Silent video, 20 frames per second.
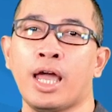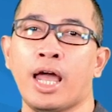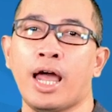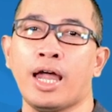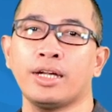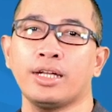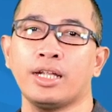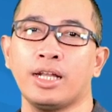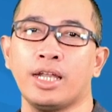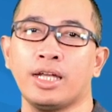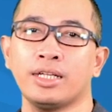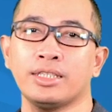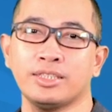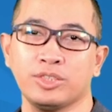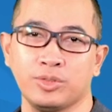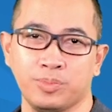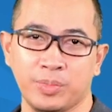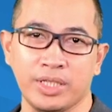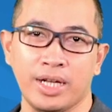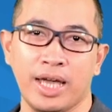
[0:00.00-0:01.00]
adalah di
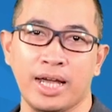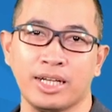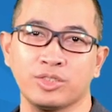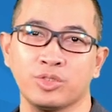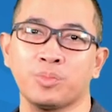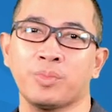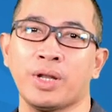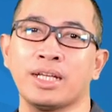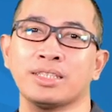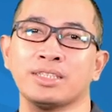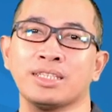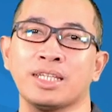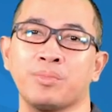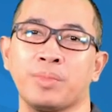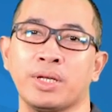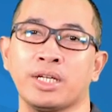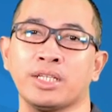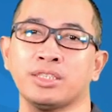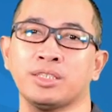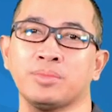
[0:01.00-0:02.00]
bidang supply chain
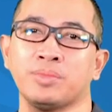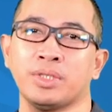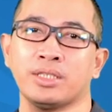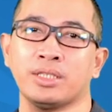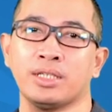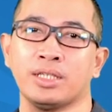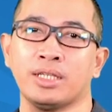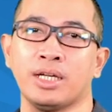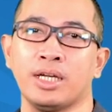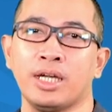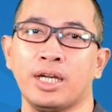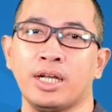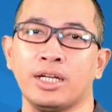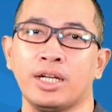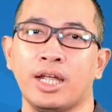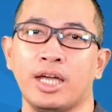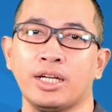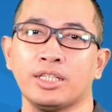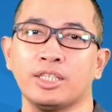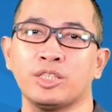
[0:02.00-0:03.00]
management
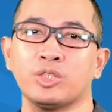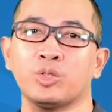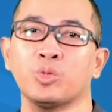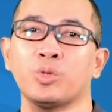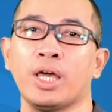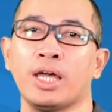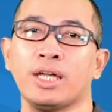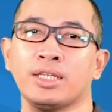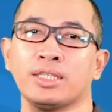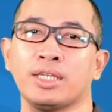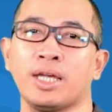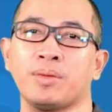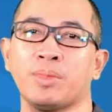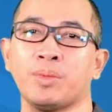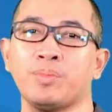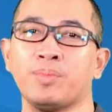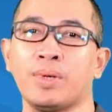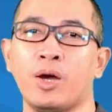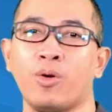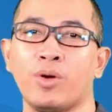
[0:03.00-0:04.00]
dan itulah yang
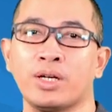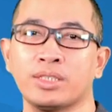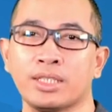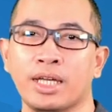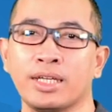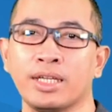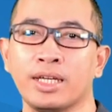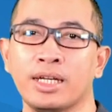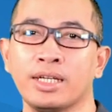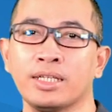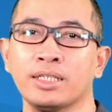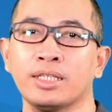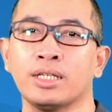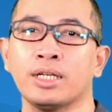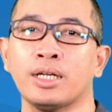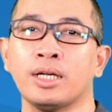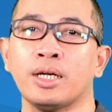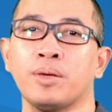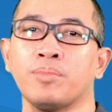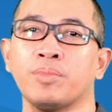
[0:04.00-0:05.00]
membawa saya
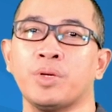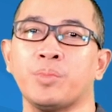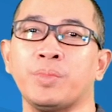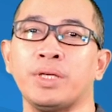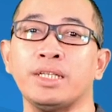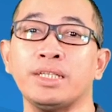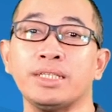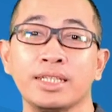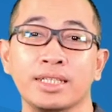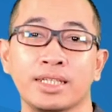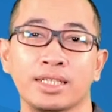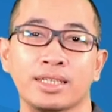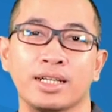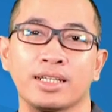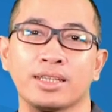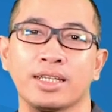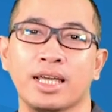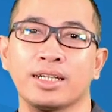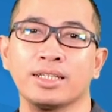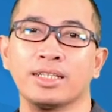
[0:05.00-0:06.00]
memiliki
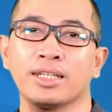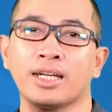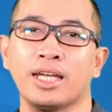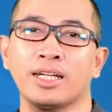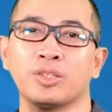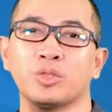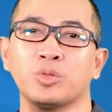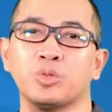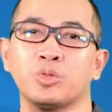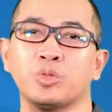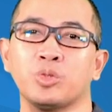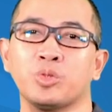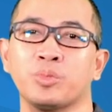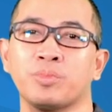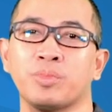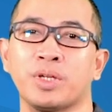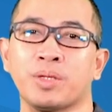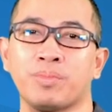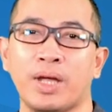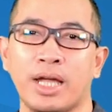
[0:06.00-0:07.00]
ketertarikan untuk
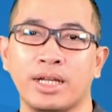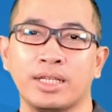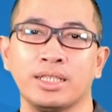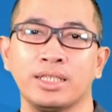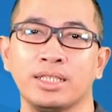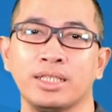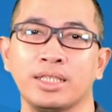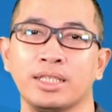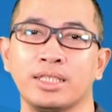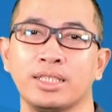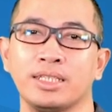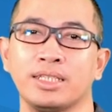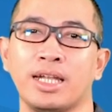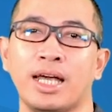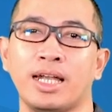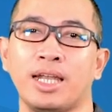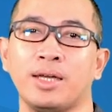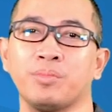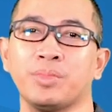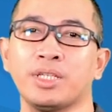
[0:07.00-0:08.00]
berbagi di
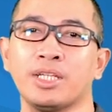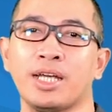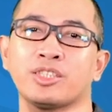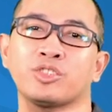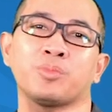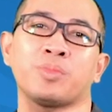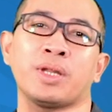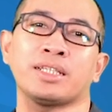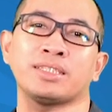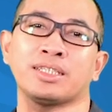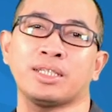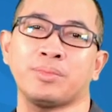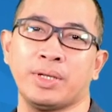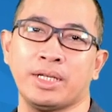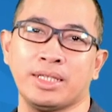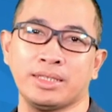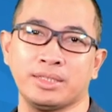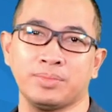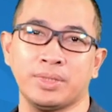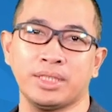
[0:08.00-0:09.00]
dalam bidang supply chain
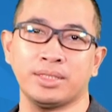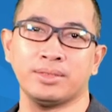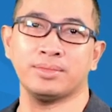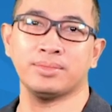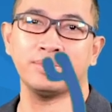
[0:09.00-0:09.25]
management.